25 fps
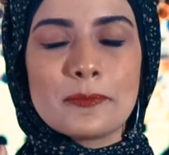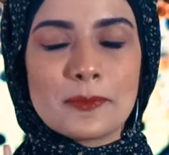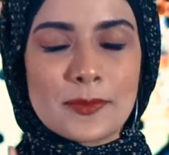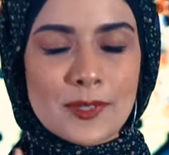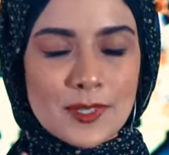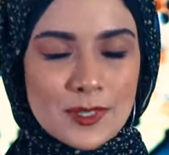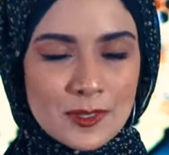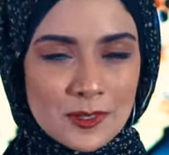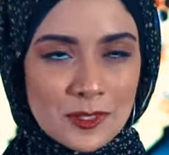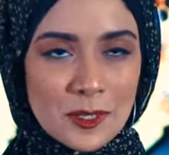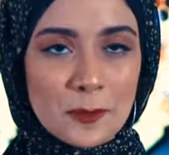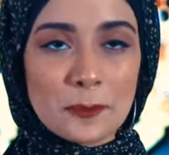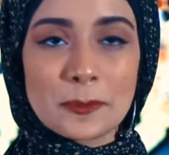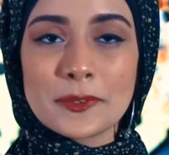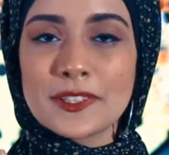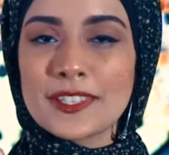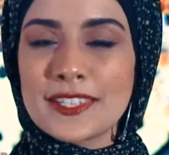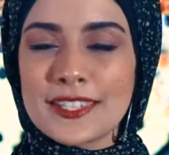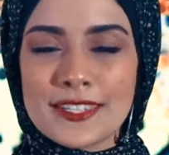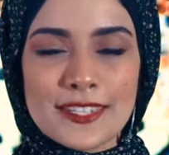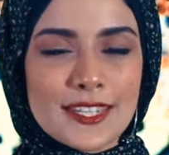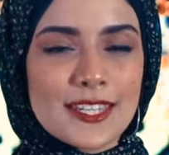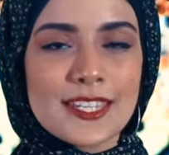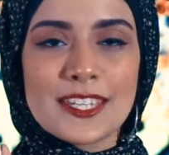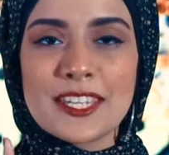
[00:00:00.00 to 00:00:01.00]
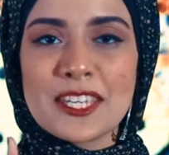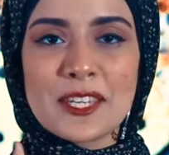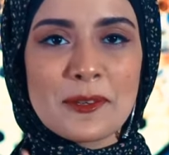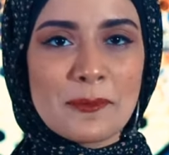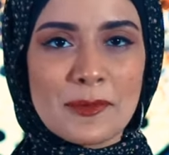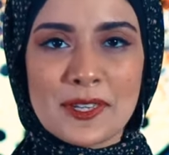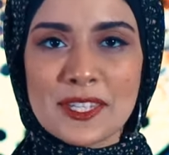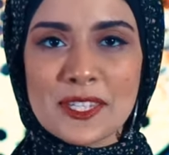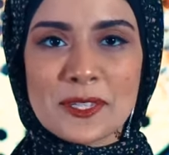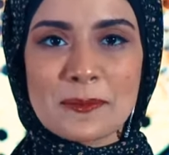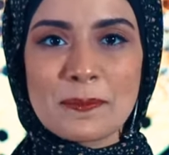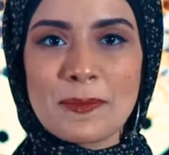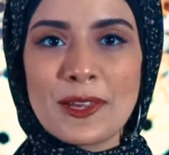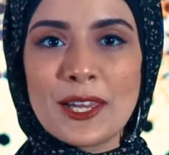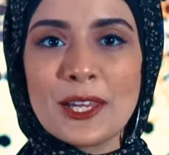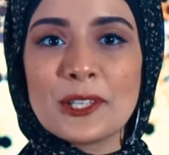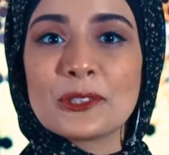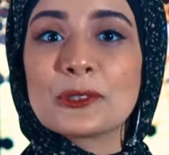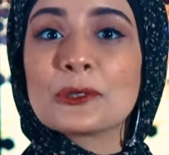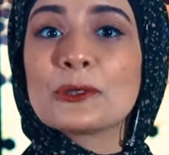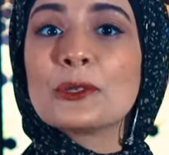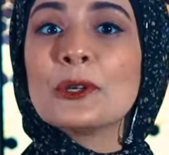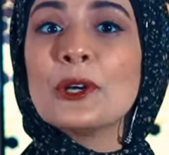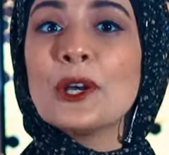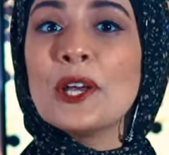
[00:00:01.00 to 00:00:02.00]
بالظبط زي ما
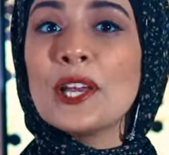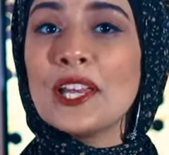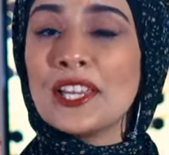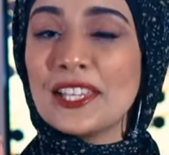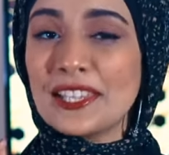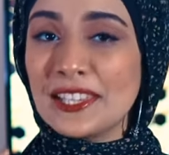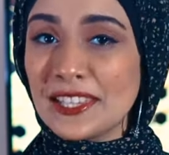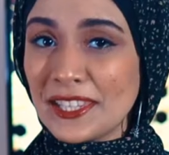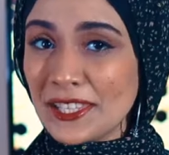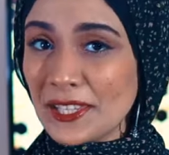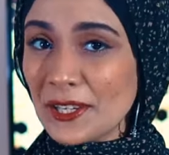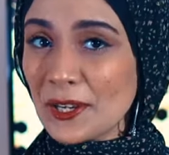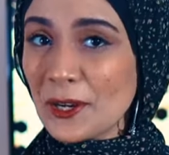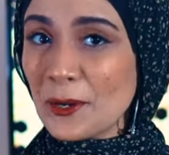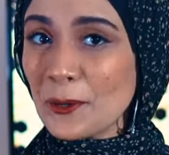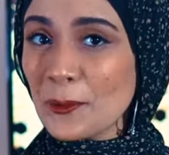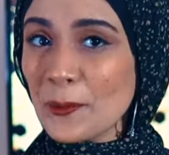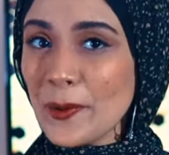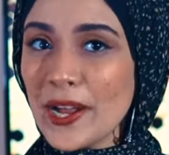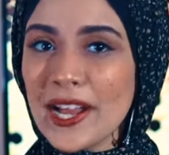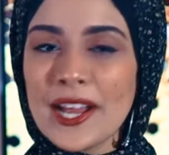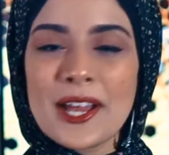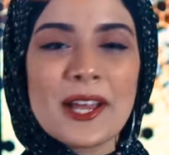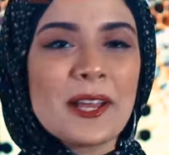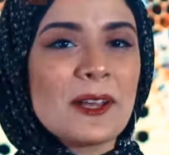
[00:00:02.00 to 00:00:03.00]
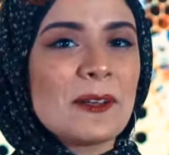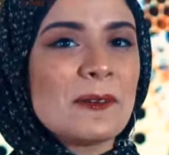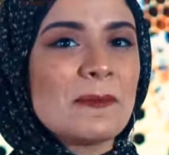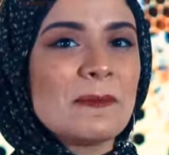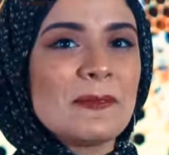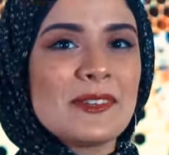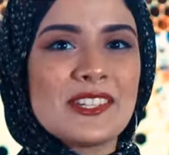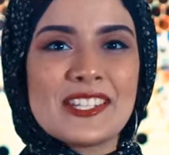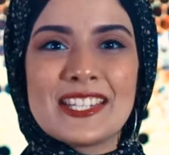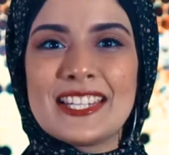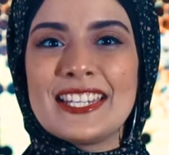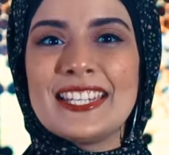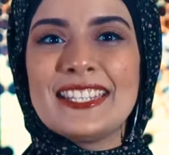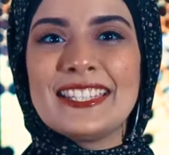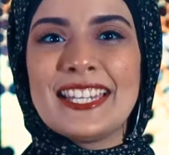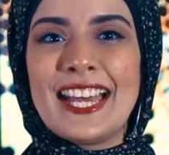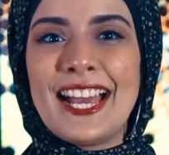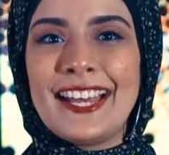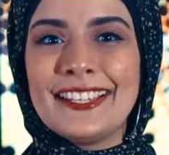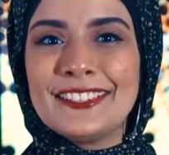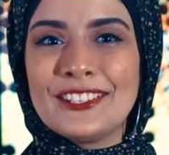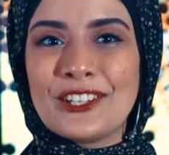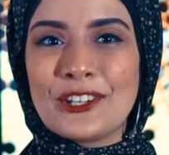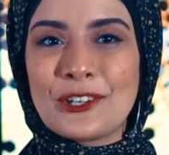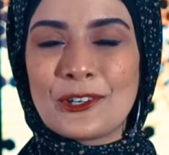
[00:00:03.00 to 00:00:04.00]
سمعتوا ليه هو مش لينا
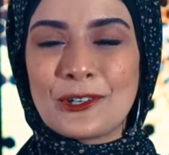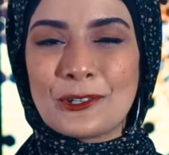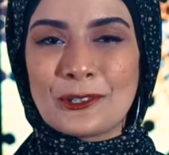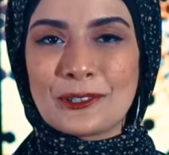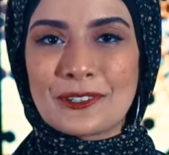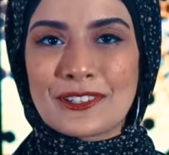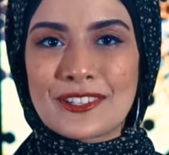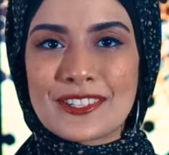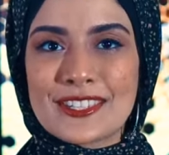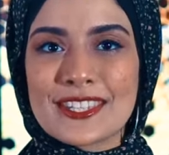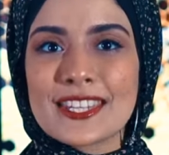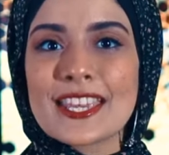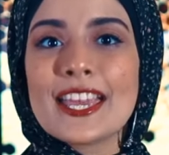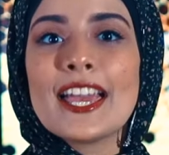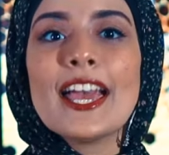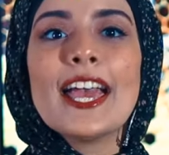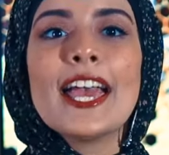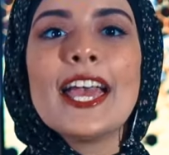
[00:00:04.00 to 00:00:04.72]
احنا خالص